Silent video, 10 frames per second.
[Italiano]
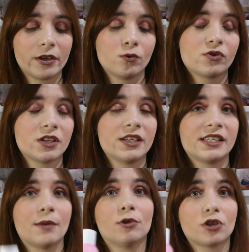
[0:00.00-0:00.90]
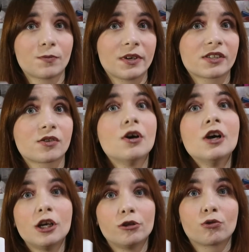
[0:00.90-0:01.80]
chi utilizza molto spesso
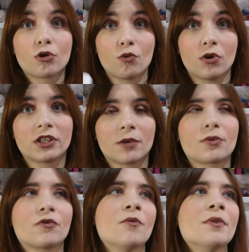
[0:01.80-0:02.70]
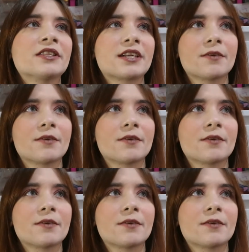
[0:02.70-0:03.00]
il trucco waterproof mentre,